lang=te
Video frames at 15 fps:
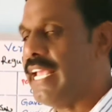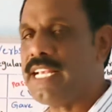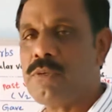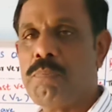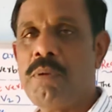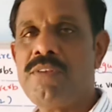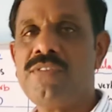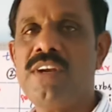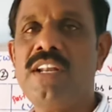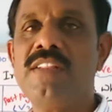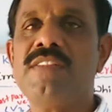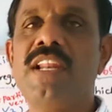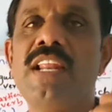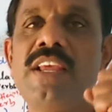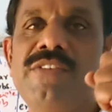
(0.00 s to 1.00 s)
ఎక్స్ప్రెస్ అంటే
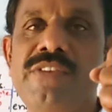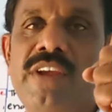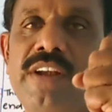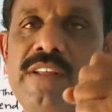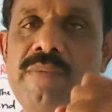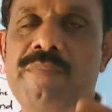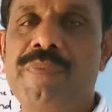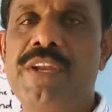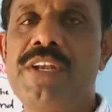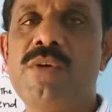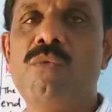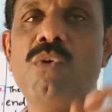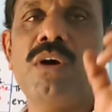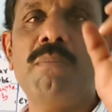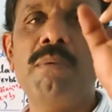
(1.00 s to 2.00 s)
తెలియజేయటం అంటే
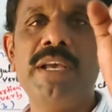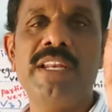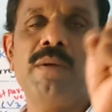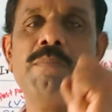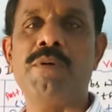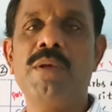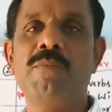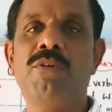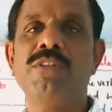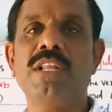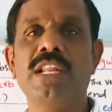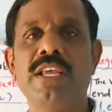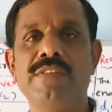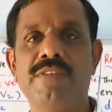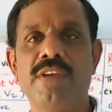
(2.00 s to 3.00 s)
వబ్ అయినప్పుడేమో
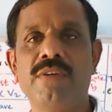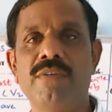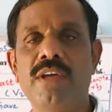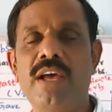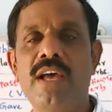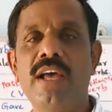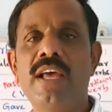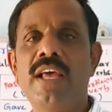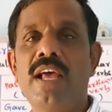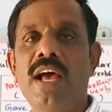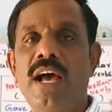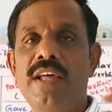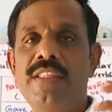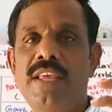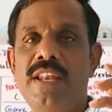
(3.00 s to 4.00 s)
తెలియజేయుట
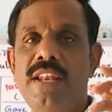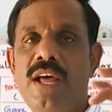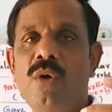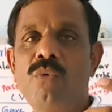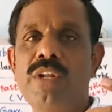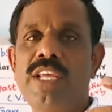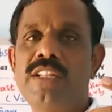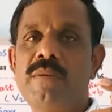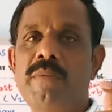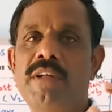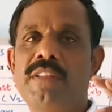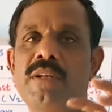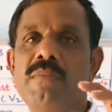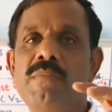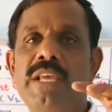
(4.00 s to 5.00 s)
అదే నౌన్ అయితే
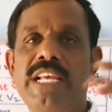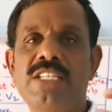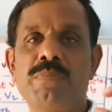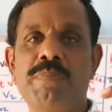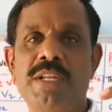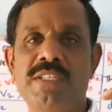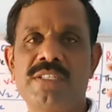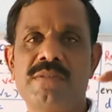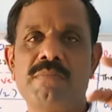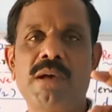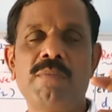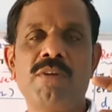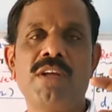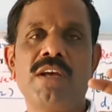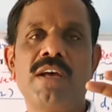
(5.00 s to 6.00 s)
మాత్రం ఎక్స్ప్రెస్
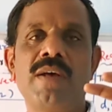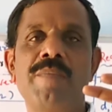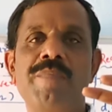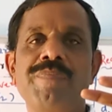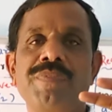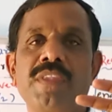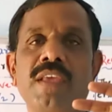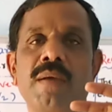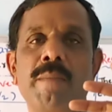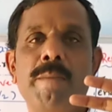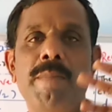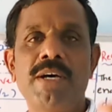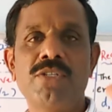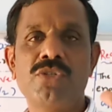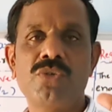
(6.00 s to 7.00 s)
మామూలుగా
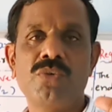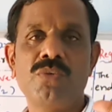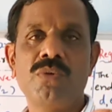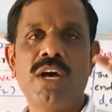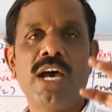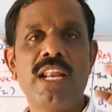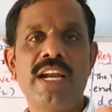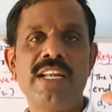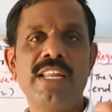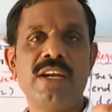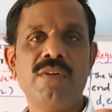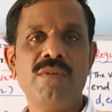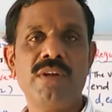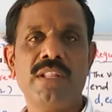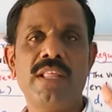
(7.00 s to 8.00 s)
బస్సు అలాంటి
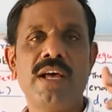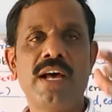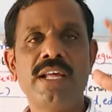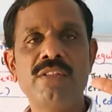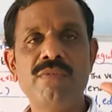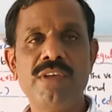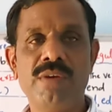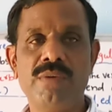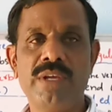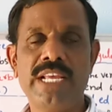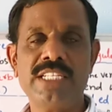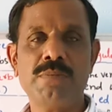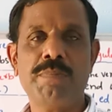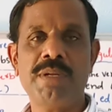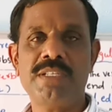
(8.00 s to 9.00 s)
అంటారు కదా అది వేరు
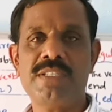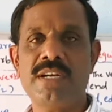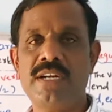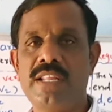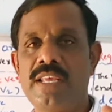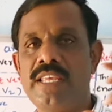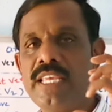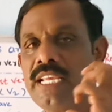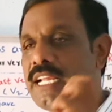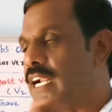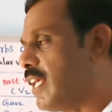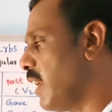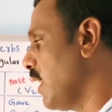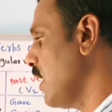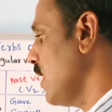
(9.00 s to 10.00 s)
ఎక్స్ప్రెస్ అంటే
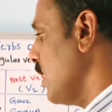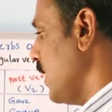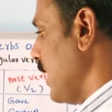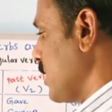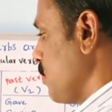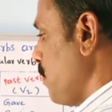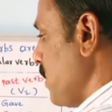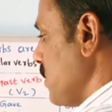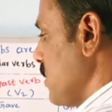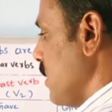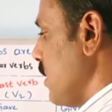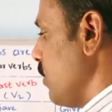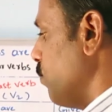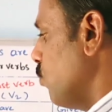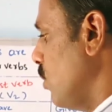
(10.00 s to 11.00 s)
ఇక్కడ ఎక్స్ప్రెస్
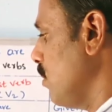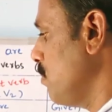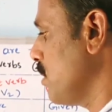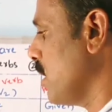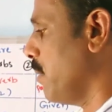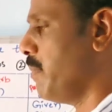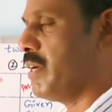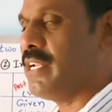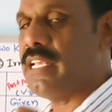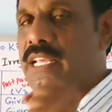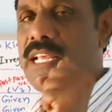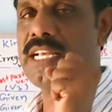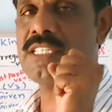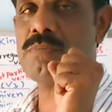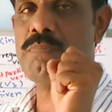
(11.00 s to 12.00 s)
అంటే వర్బ్ కాబట్టి
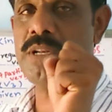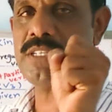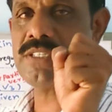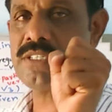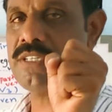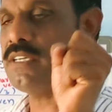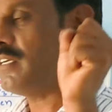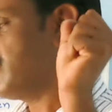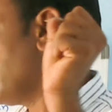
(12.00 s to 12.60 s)
ఎక్స్ప్రెస్డ్